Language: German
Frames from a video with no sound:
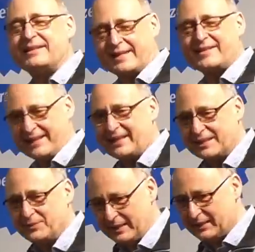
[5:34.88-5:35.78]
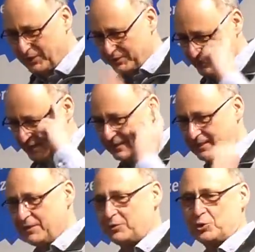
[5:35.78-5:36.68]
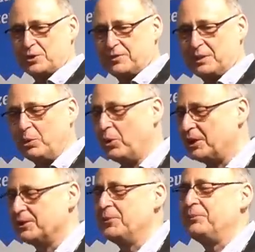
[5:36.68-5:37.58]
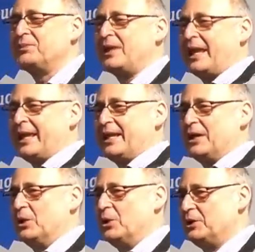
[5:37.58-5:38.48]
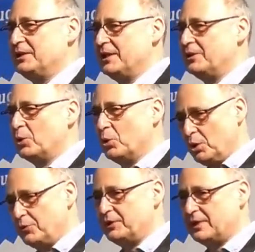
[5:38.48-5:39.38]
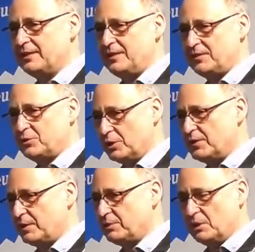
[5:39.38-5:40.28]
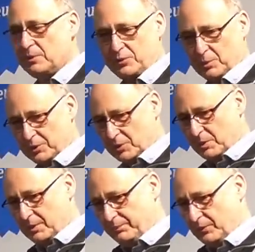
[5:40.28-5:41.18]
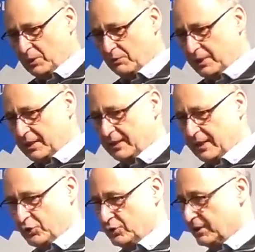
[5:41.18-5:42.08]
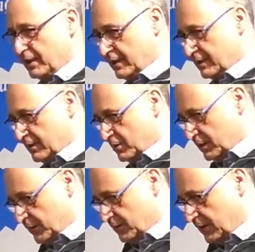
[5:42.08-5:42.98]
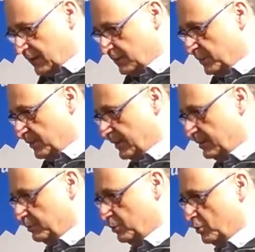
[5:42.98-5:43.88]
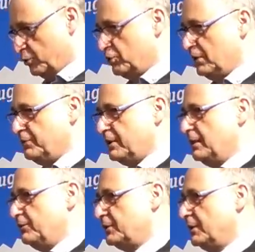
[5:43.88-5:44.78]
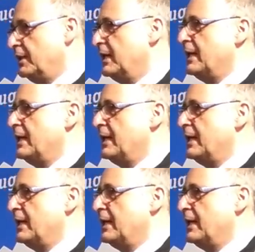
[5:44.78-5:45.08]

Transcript: den, der das Ding entwickelt hat, die Idee ist der Stefan Pochert. Und äh, der Rohloff hat dann dieses Konzept damals übernommen und war dann der Erste, der dann da diese Kettenmisslehrer im großen Stil verkauft hat.